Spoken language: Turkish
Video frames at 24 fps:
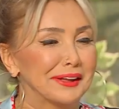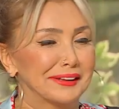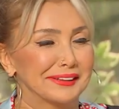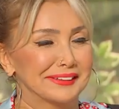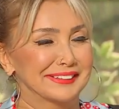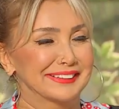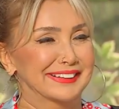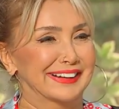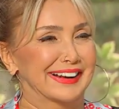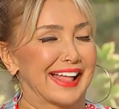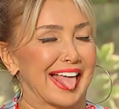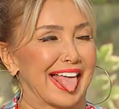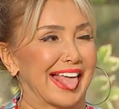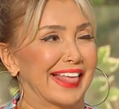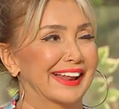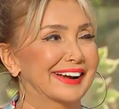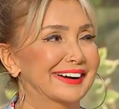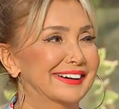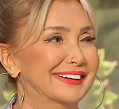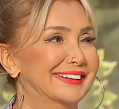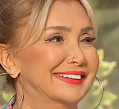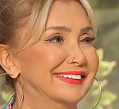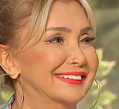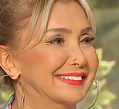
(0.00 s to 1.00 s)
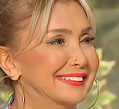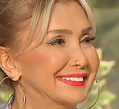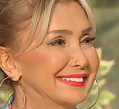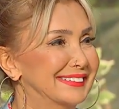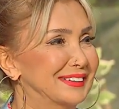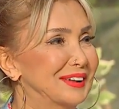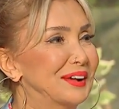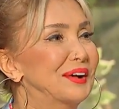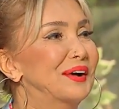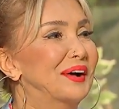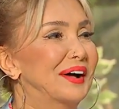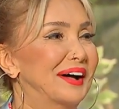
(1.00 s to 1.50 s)
Do Doğan'ın şeyine aykırı o
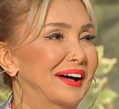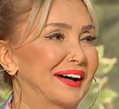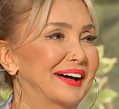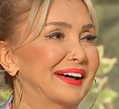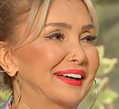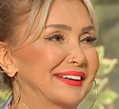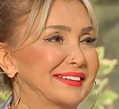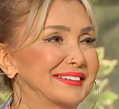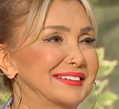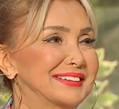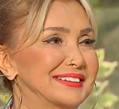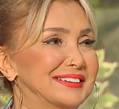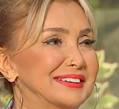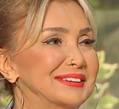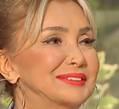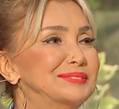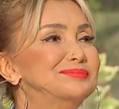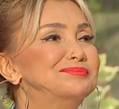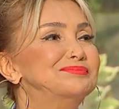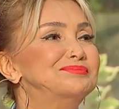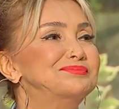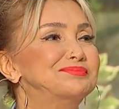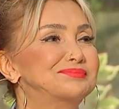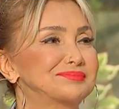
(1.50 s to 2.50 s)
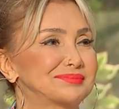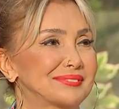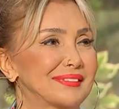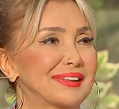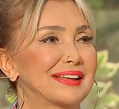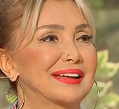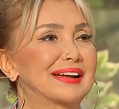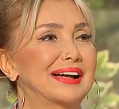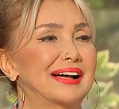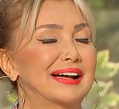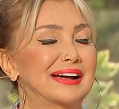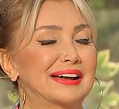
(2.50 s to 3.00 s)
yani aykırı. Eşyanın tabiatına
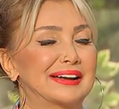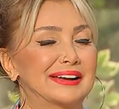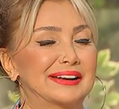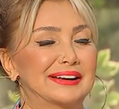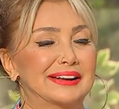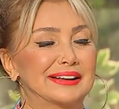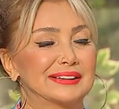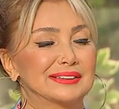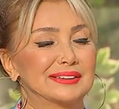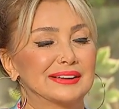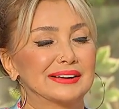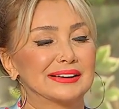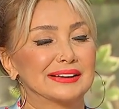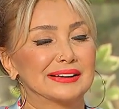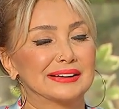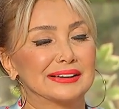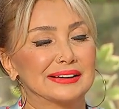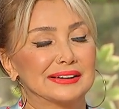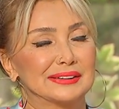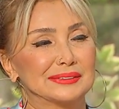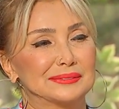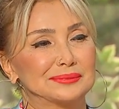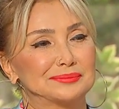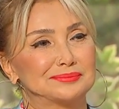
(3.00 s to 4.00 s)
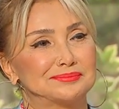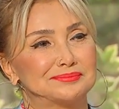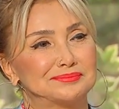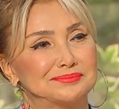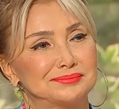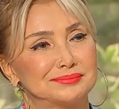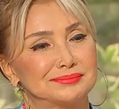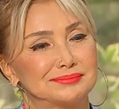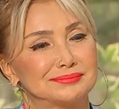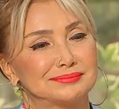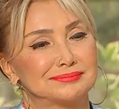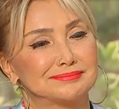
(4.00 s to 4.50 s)
aykırı yani. Aynen. aynen.
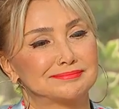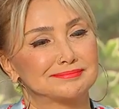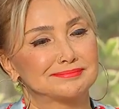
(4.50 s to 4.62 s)
Şimdi gel